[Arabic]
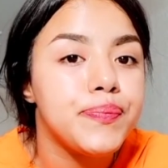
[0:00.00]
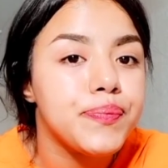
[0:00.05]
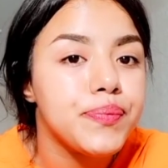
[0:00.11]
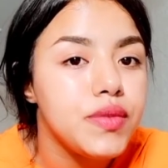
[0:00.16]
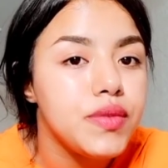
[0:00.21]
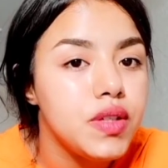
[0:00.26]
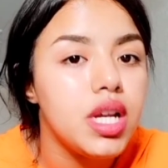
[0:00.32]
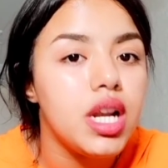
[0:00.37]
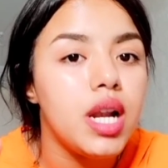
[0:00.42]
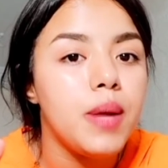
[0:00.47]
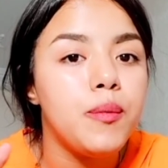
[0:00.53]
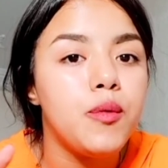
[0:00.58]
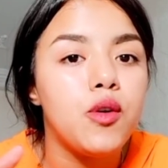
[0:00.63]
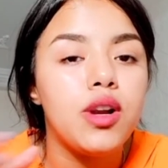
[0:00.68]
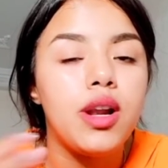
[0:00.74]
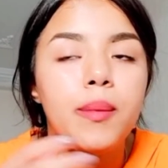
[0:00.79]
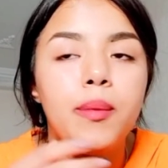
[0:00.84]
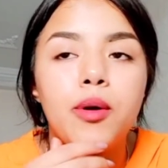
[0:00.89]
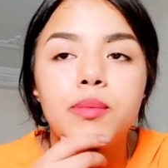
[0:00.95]
يلا بوغ لا
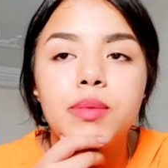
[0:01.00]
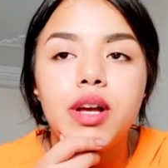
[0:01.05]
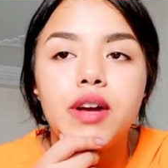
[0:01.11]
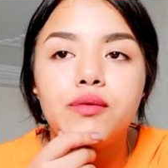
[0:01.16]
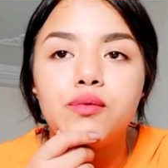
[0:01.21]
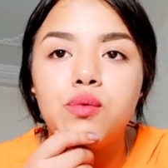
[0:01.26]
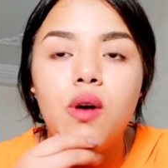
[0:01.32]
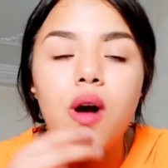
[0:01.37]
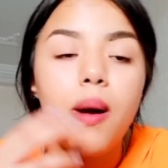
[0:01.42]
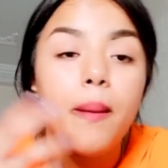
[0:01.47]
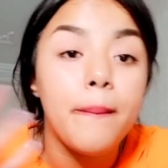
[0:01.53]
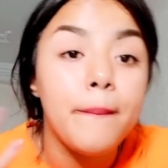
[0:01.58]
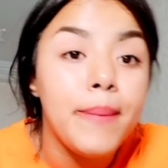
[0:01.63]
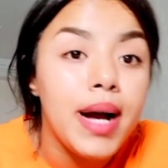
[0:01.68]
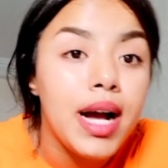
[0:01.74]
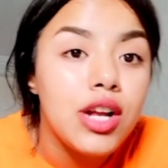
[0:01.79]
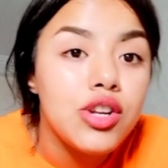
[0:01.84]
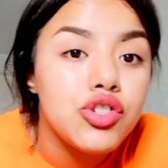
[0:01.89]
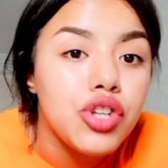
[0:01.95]
بروميير فوا باغا
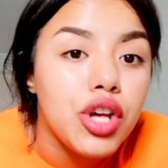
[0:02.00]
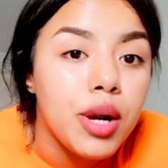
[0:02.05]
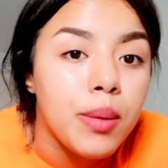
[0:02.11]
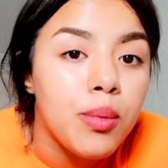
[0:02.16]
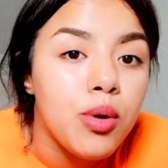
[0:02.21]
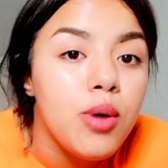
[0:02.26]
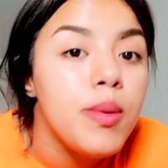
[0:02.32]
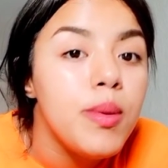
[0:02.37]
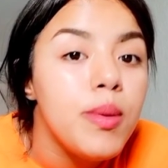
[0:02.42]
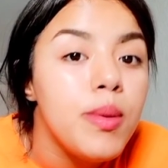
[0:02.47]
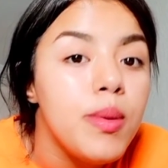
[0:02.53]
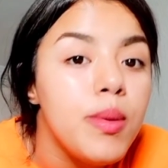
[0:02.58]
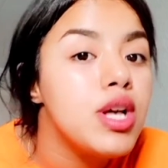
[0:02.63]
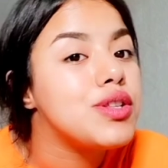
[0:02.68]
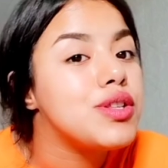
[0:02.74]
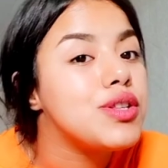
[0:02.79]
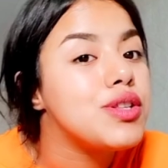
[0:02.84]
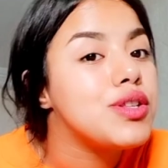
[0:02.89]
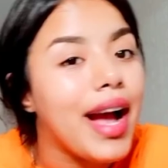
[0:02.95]
نجربهم سو
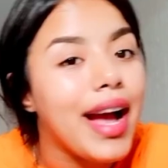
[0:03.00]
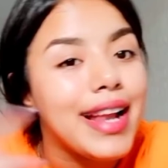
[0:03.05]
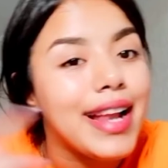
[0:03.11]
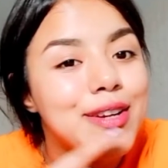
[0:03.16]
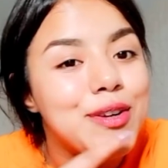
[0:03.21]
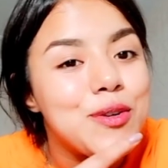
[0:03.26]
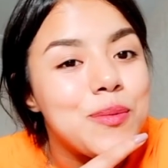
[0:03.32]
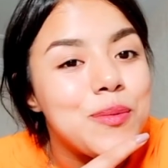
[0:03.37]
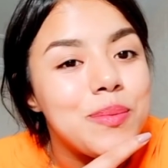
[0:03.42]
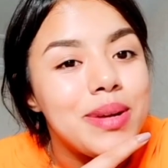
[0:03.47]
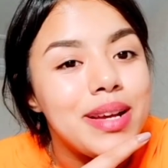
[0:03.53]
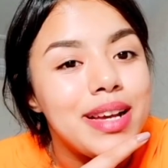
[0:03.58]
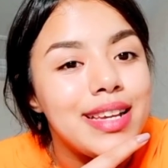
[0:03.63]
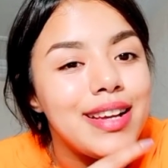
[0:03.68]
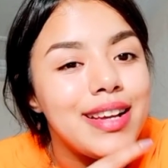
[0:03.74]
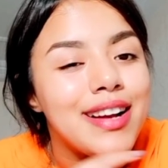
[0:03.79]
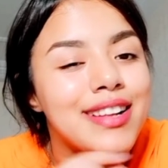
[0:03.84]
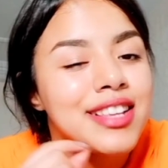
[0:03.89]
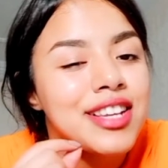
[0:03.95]
خليكم
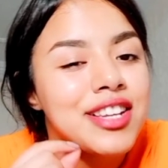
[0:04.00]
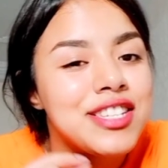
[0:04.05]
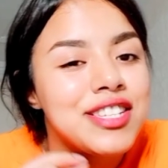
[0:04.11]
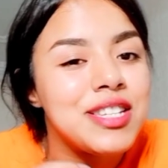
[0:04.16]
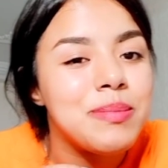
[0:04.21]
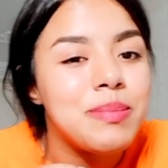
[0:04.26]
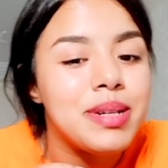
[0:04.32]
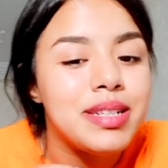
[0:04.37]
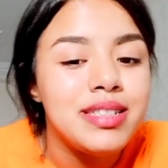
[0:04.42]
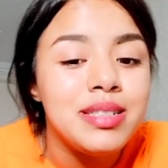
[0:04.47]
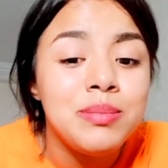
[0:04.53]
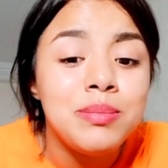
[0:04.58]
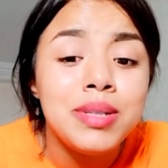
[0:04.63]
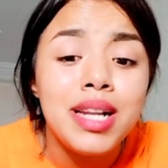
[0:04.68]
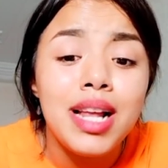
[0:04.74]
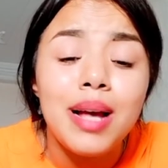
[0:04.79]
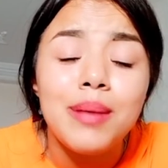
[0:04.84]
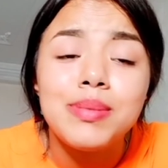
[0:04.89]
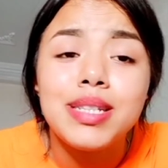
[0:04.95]
معايا داكشي بادي من
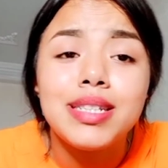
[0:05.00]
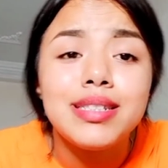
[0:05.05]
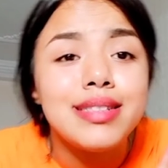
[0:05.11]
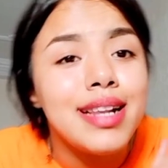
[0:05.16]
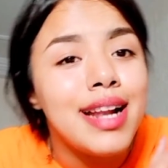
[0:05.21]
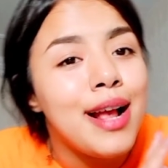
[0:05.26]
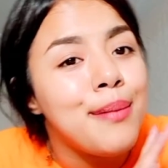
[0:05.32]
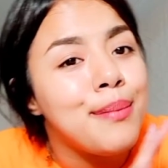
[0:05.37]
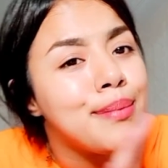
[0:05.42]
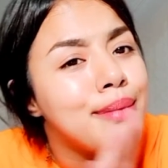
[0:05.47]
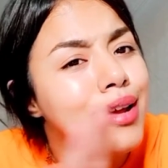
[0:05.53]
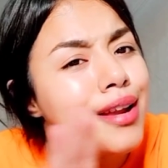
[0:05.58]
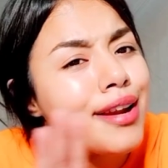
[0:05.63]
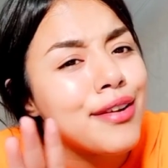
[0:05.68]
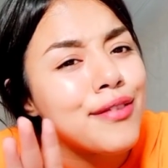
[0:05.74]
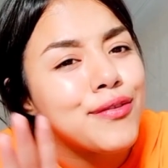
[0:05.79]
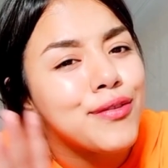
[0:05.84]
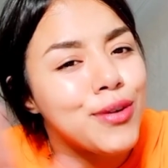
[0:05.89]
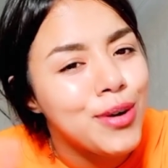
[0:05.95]
خمسة دراهم
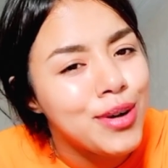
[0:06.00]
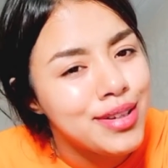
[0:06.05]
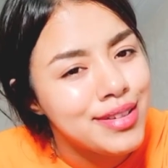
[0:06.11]
الفوق